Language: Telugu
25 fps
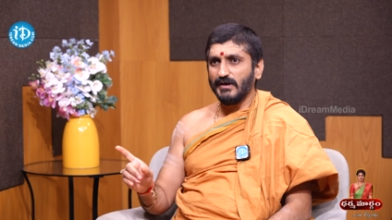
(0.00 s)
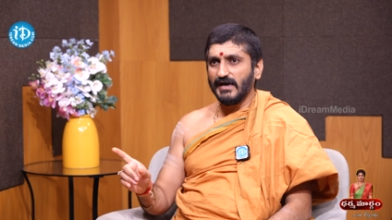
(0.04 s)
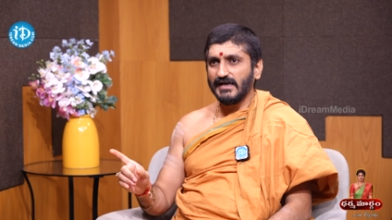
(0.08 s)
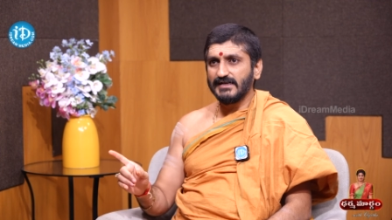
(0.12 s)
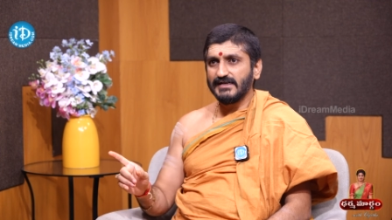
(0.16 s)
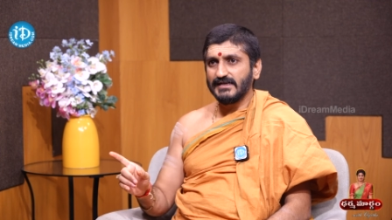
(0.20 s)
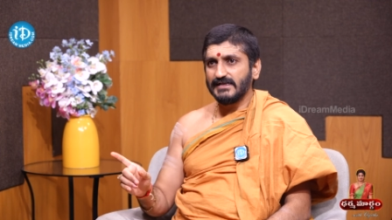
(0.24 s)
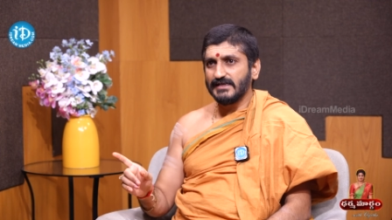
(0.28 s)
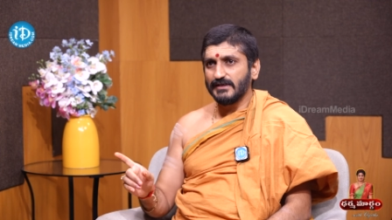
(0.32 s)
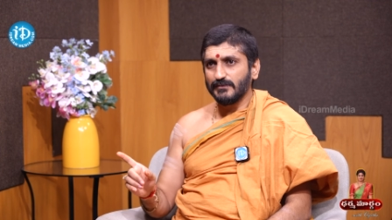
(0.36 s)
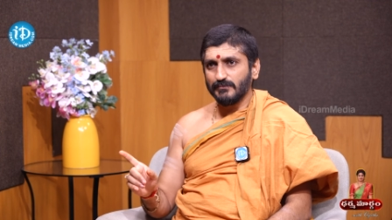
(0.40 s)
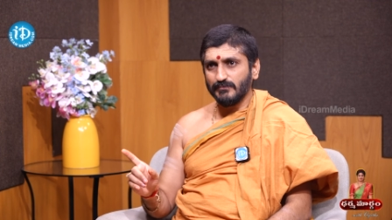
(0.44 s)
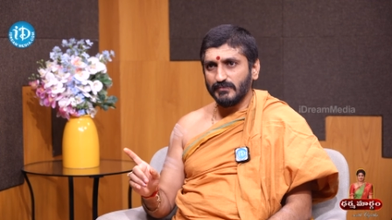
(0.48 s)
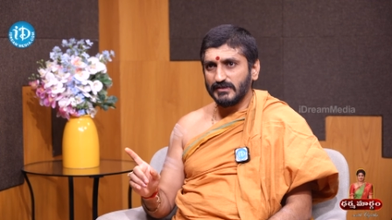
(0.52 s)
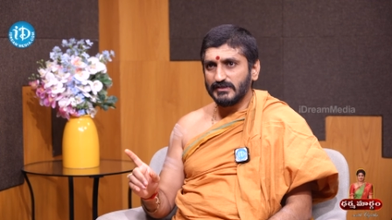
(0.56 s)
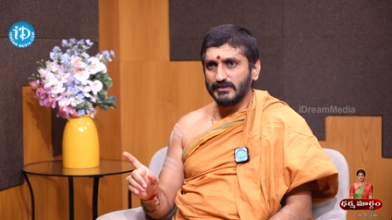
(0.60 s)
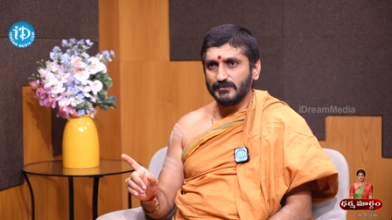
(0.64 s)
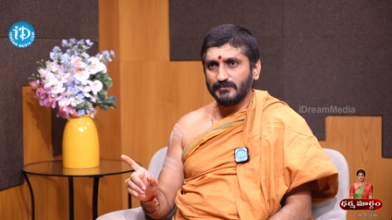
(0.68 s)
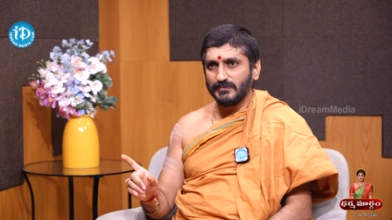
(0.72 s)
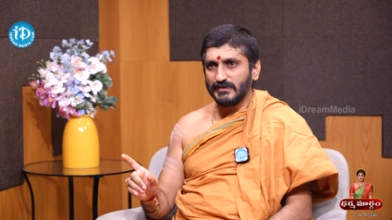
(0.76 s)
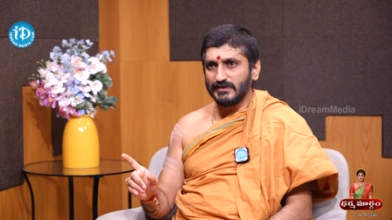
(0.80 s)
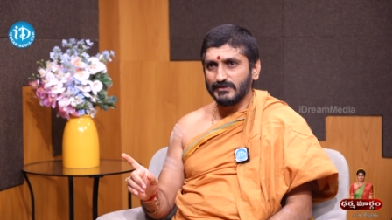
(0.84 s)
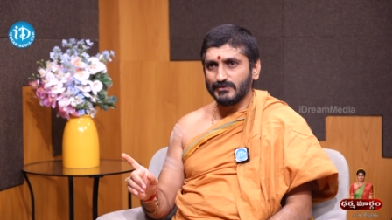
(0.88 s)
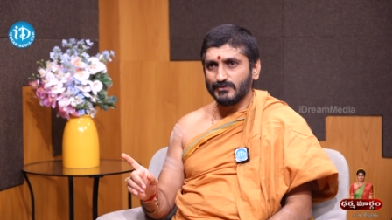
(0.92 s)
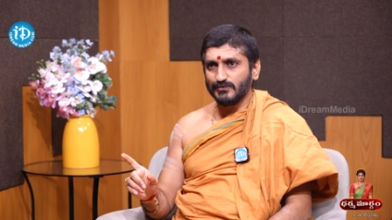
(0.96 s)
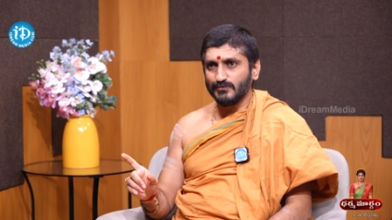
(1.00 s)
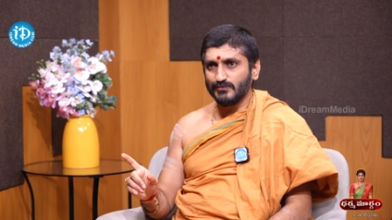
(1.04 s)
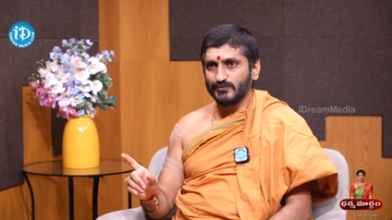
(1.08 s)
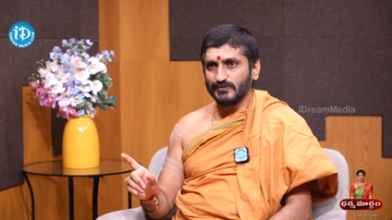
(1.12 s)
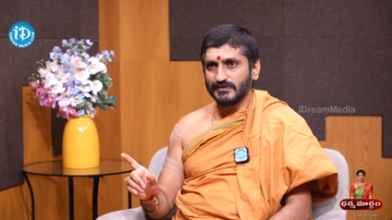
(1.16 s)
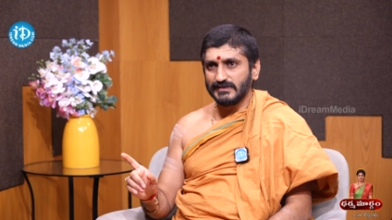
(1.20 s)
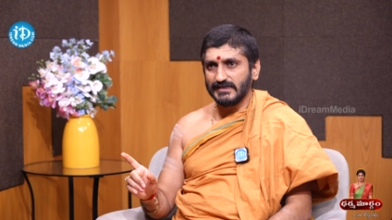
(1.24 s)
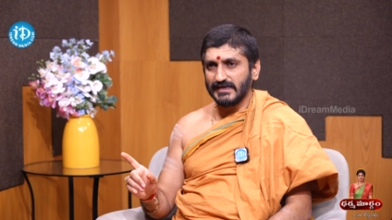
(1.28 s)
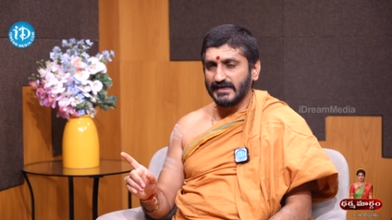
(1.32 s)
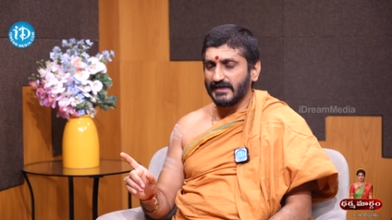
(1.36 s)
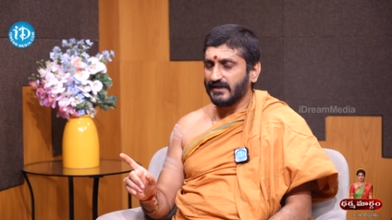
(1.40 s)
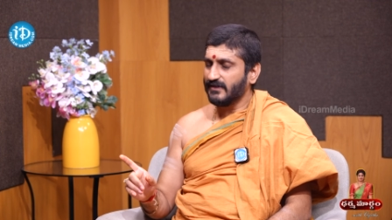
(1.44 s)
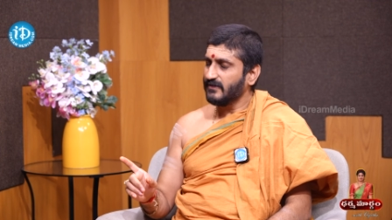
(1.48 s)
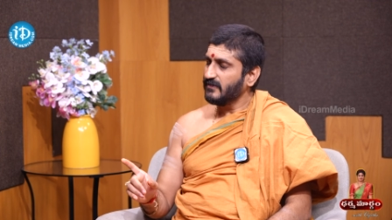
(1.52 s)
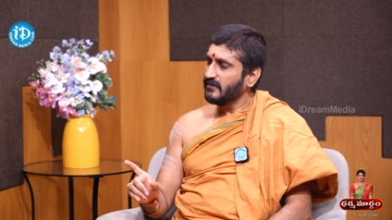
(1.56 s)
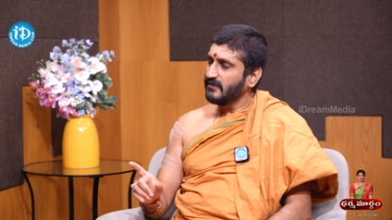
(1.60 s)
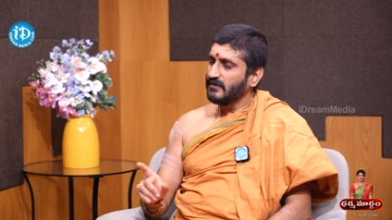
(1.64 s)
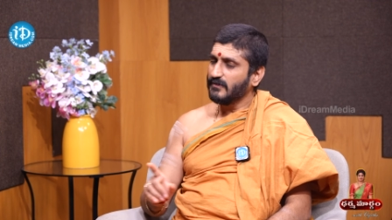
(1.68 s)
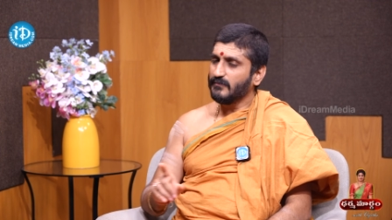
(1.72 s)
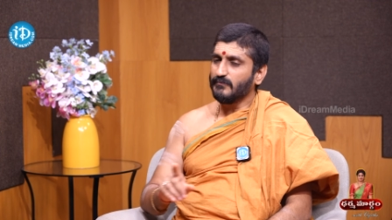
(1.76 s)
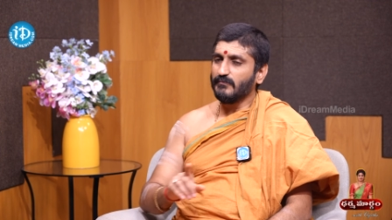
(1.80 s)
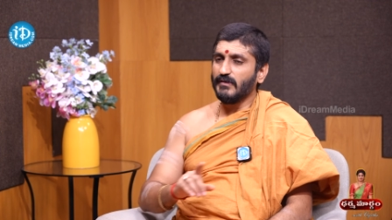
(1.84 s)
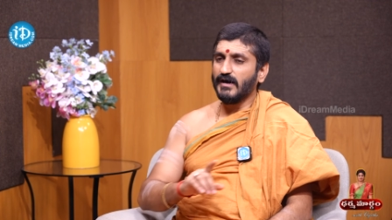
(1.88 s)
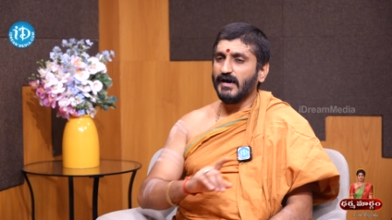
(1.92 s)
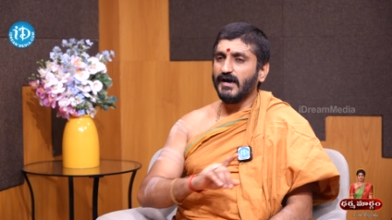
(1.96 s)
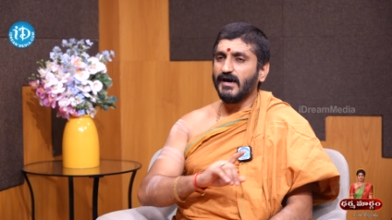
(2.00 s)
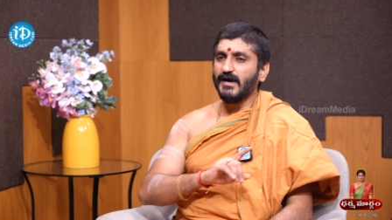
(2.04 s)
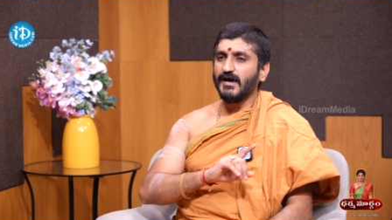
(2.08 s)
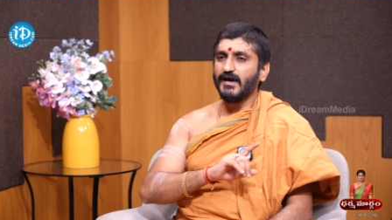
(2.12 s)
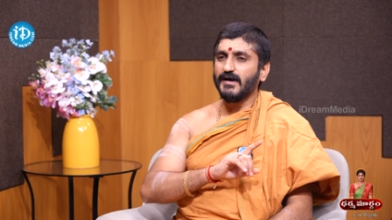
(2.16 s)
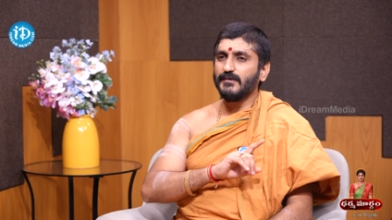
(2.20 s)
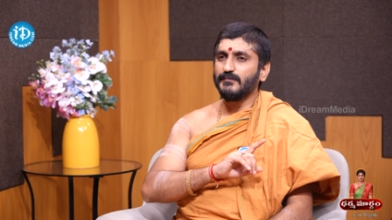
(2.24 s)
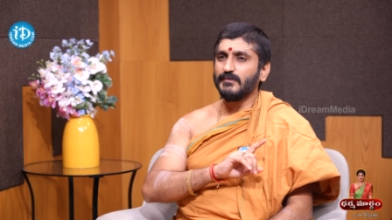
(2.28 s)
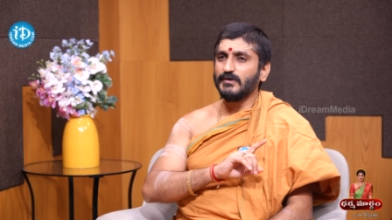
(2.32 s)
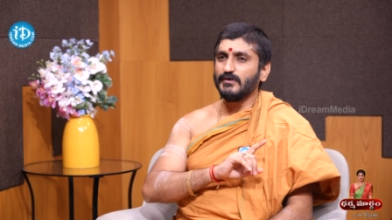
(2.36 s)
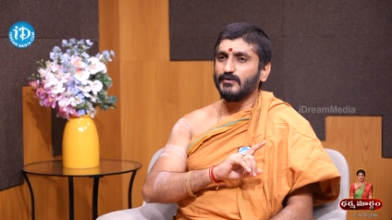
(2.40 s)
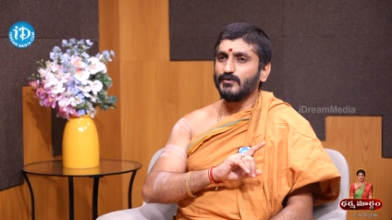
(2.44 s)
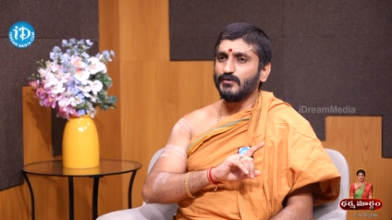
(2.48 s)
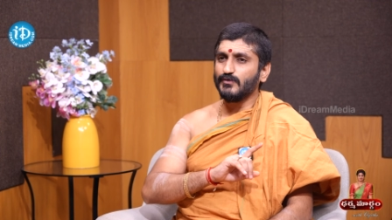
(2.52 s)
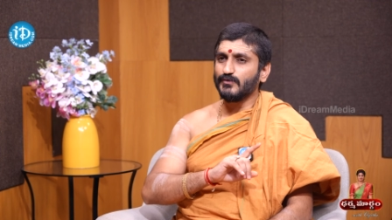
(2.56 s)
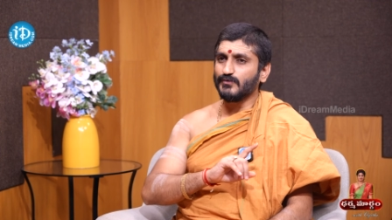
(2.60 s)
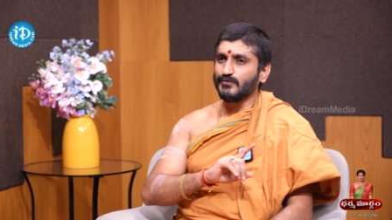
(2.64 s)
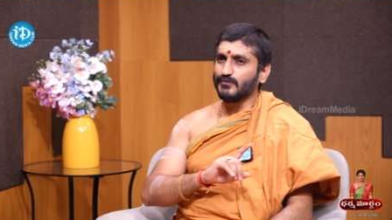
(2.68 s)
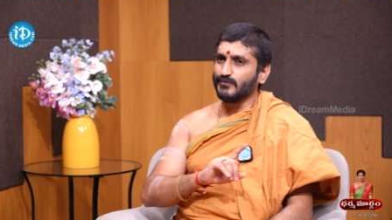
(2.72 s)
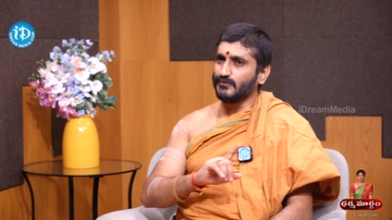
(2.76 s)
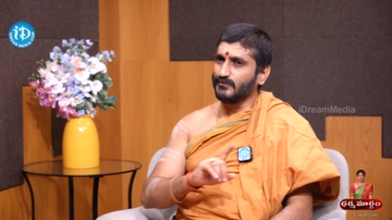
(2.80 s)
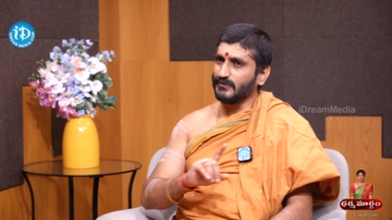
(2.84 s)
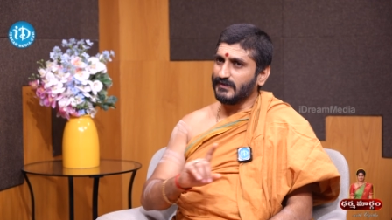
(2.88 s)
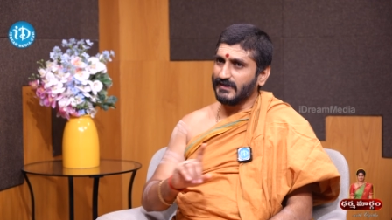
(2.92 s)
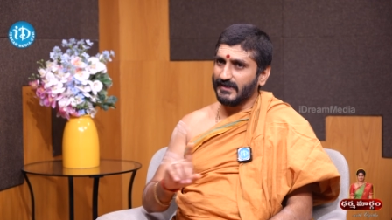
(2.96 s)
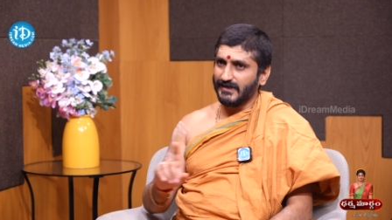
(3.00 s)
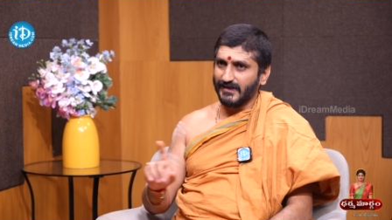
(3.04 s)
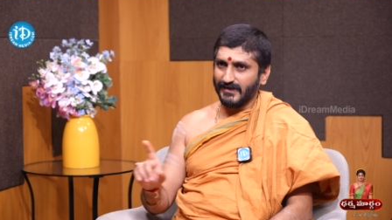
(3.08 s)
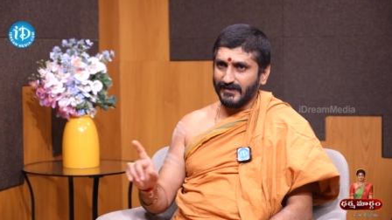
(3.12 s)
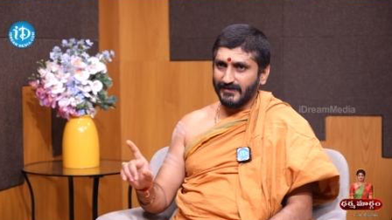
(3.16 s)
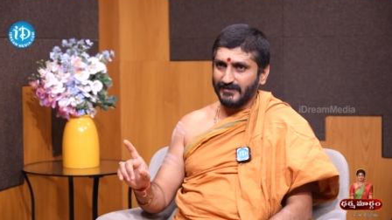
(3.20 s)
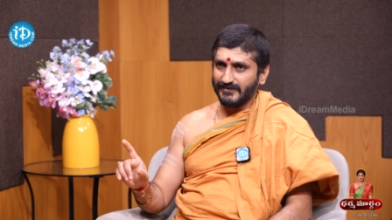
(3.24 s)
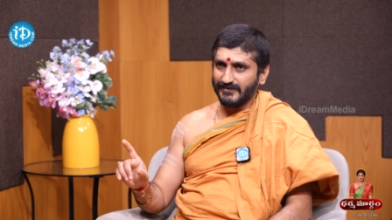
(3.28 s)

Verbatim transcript: భార్యని ఇబ్బంది పెడుతూ ఉంటే మహామహులు కూడా